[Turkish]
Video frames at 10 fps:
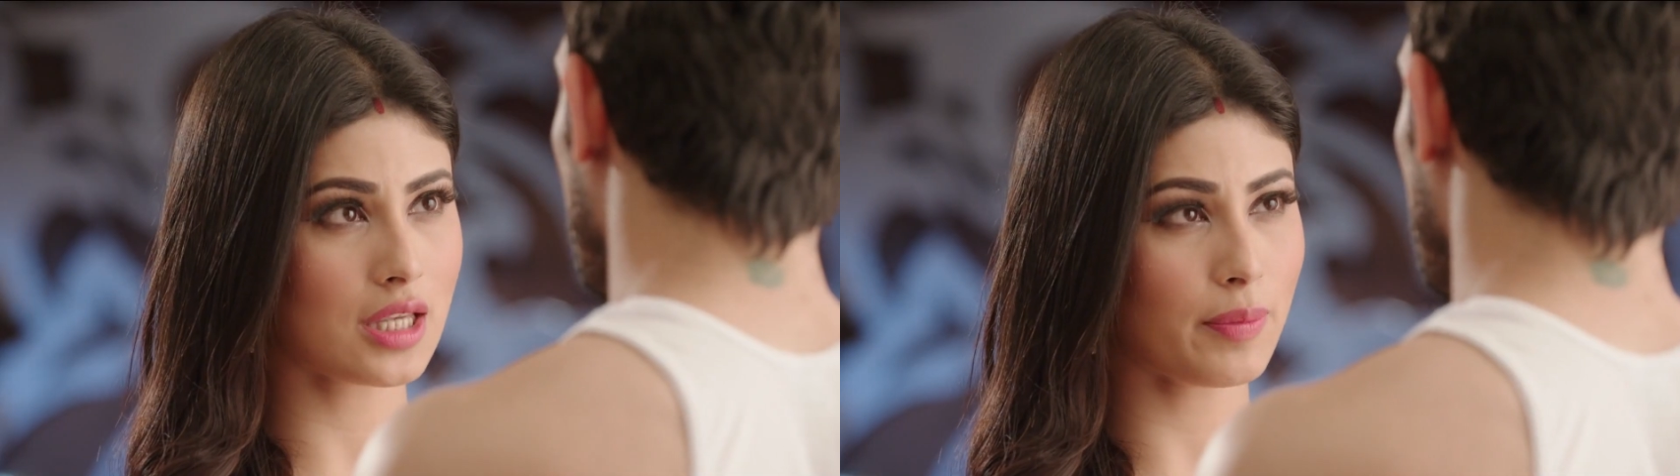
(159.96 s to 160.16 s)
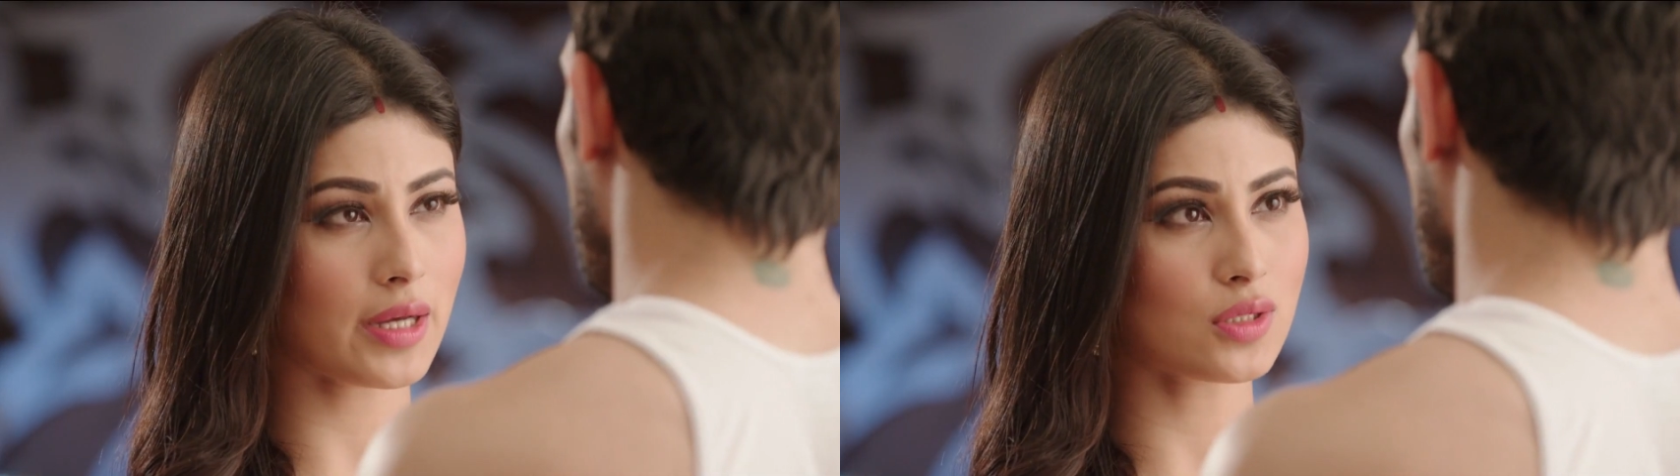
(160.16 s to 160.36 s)

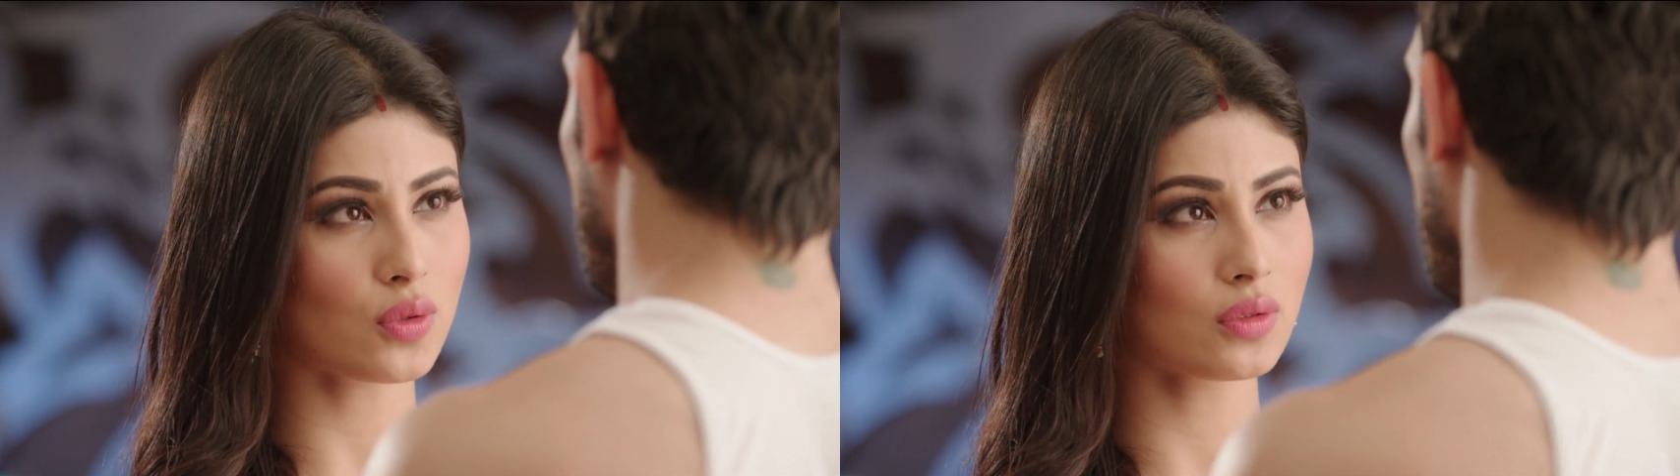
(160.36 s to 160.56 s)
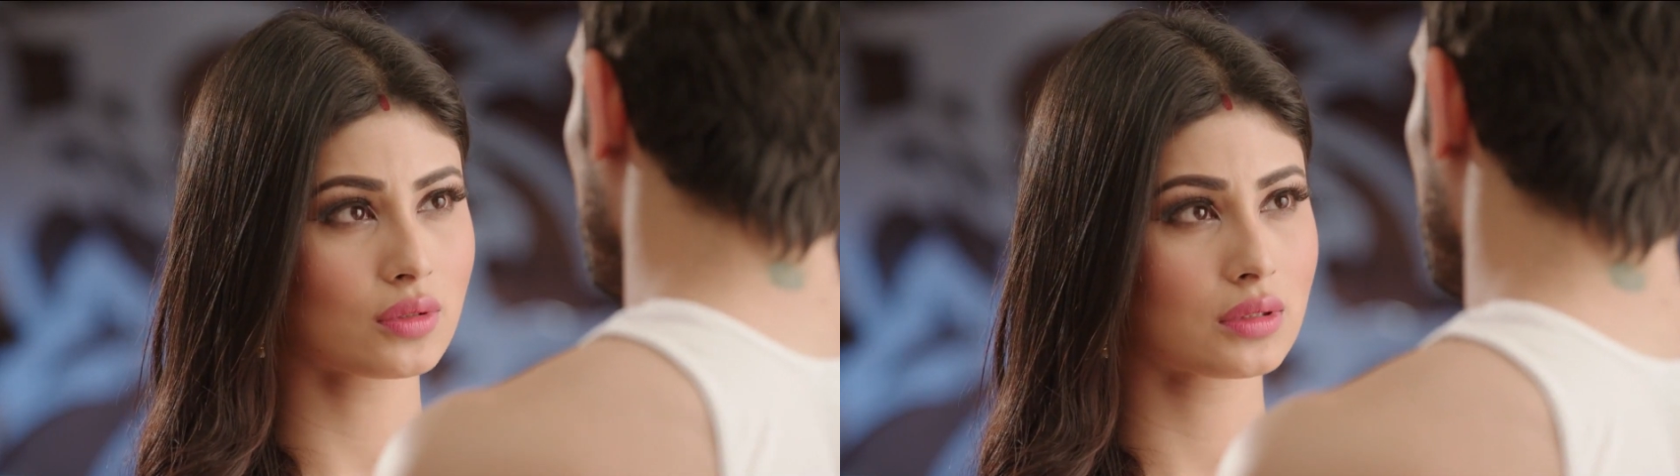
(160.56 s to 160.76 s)
Ona
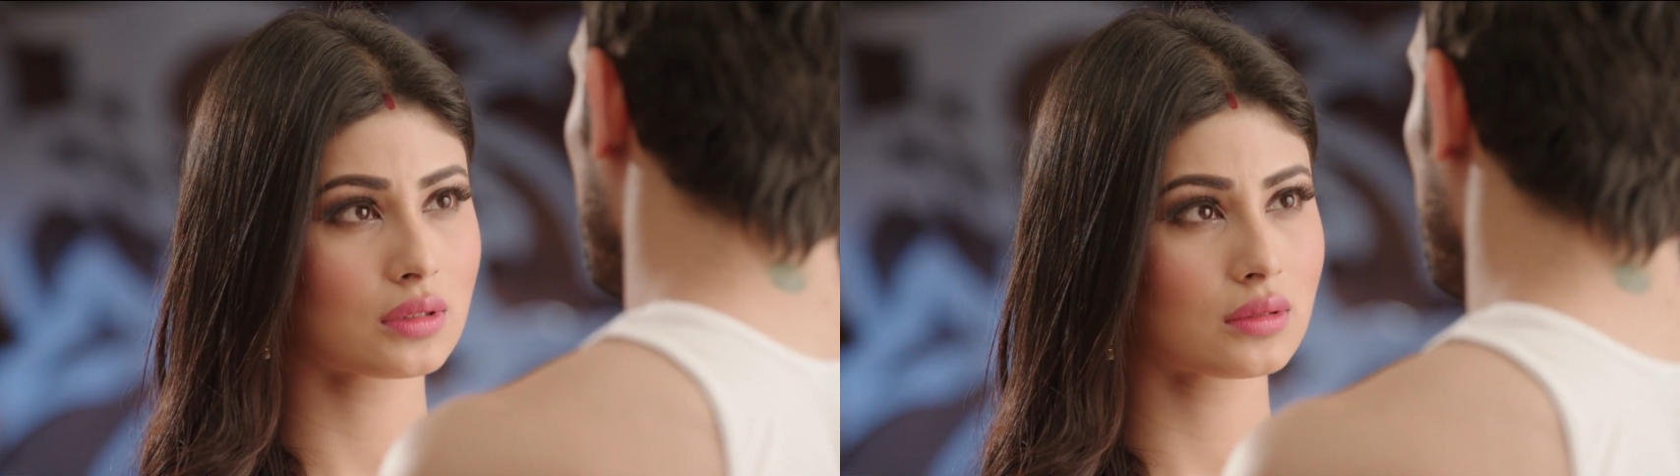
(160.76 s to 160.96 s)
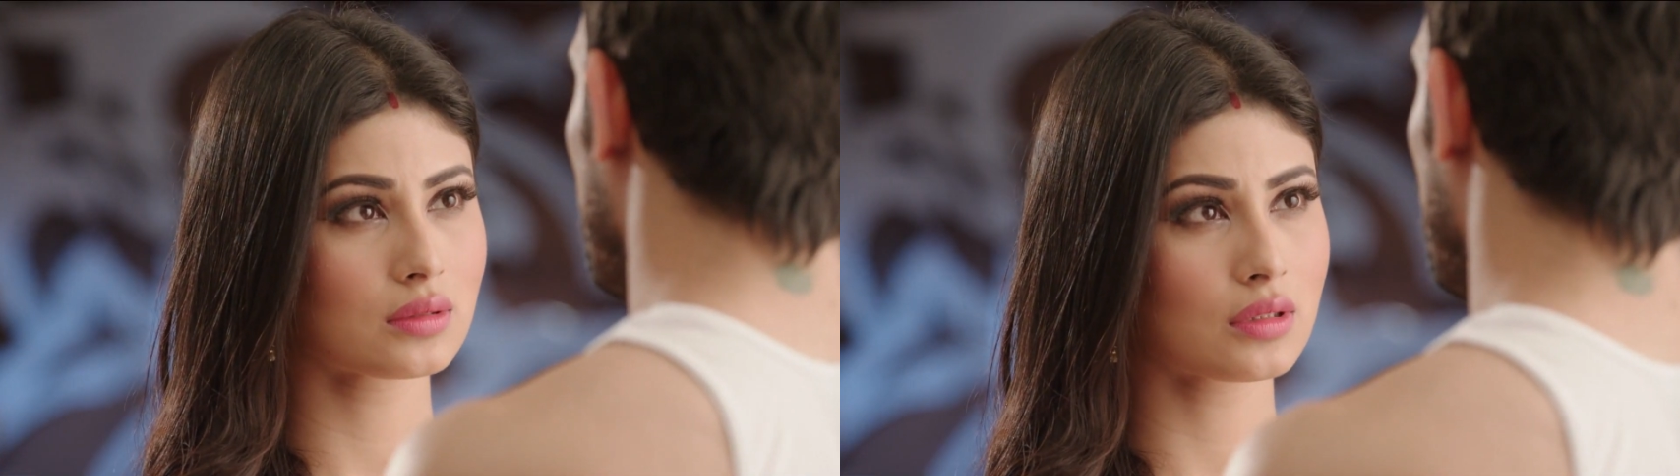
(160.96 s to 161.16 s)
sahip
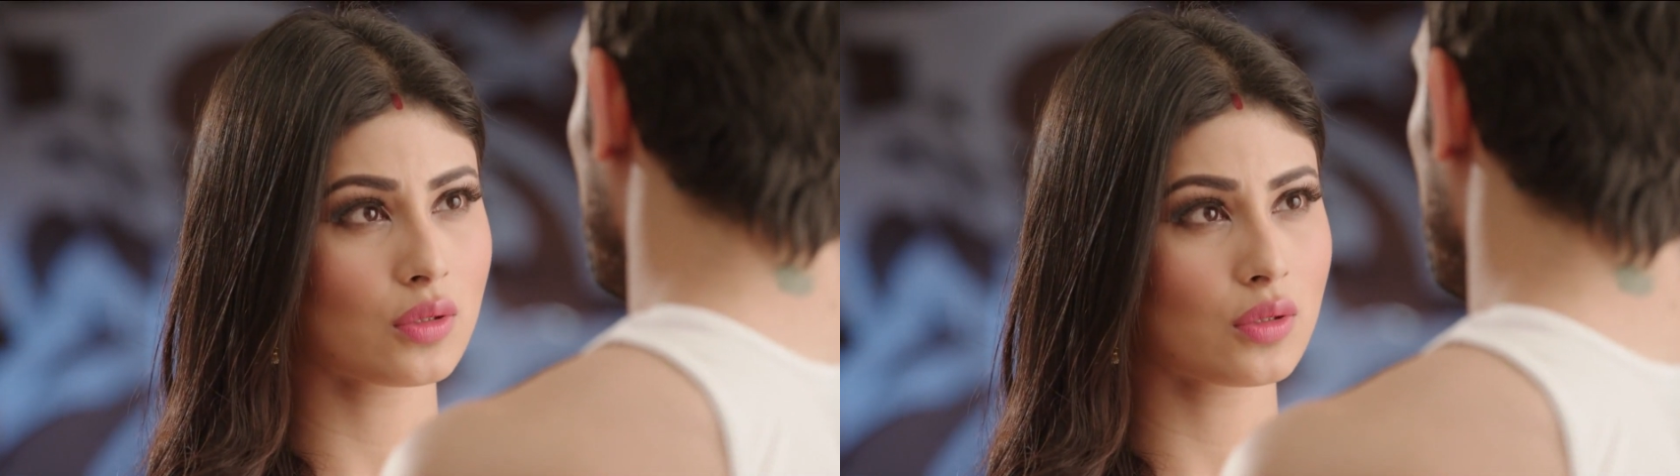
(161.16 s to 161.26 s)
olan